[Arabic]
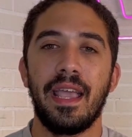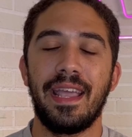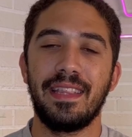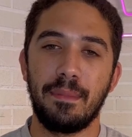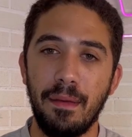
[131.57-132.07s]

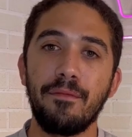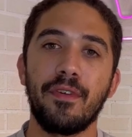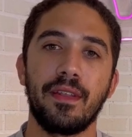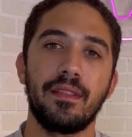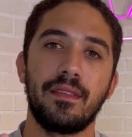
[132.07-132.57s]
ان
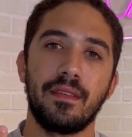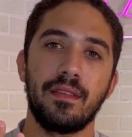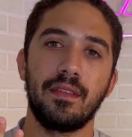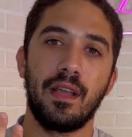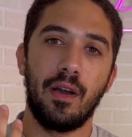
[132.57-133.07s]
بانفورد
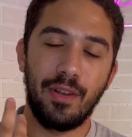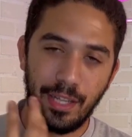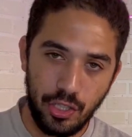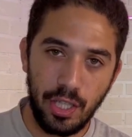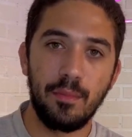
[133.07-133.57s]
اقول لك
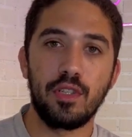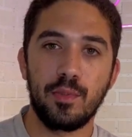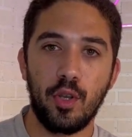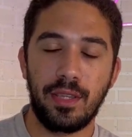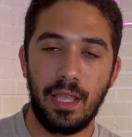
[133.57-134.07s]
اشتريه من
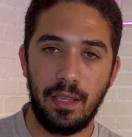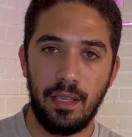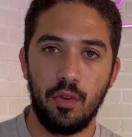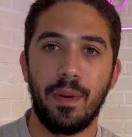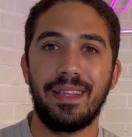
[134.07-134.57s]
الاسبوع الثاني
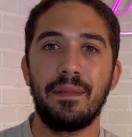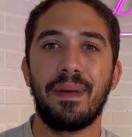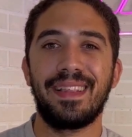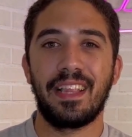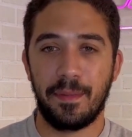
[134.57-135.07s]
وبعدين
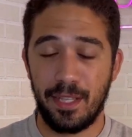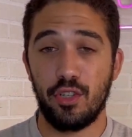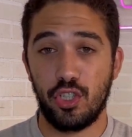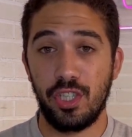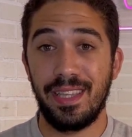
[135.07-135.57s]
بعد
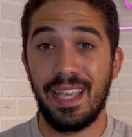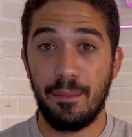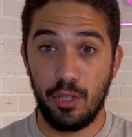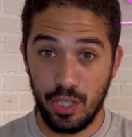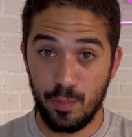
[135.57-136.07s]
28 دقيقه
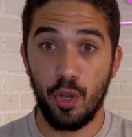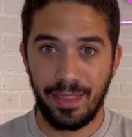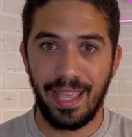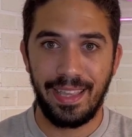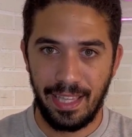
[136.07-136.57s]
من الاسبوع
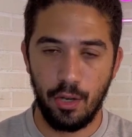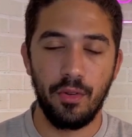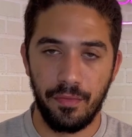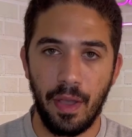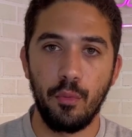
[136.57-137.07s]
الثاني اللي هو
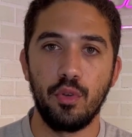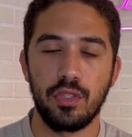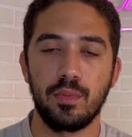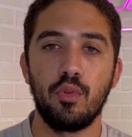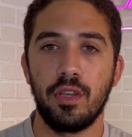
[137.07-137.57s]
في اول
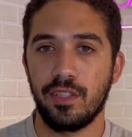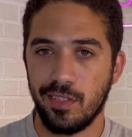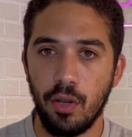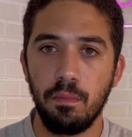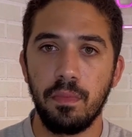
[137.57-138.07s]
اسبوع
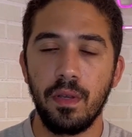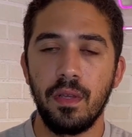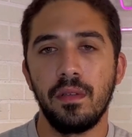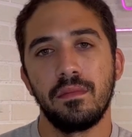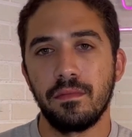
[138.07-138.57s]
اتصاب
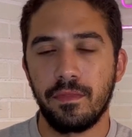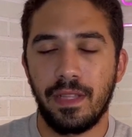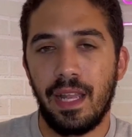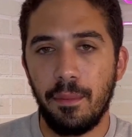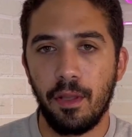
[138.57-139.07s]

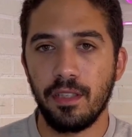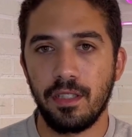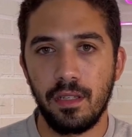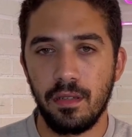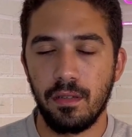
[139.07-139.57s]
فده لعيب خلاص
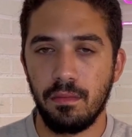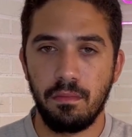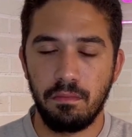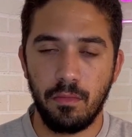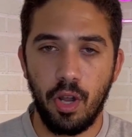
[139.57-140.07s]

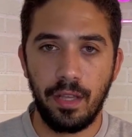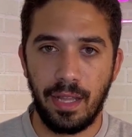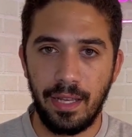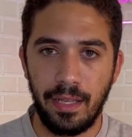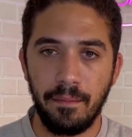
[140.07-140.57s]
راحت
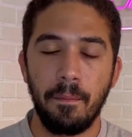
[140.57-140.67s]
عليه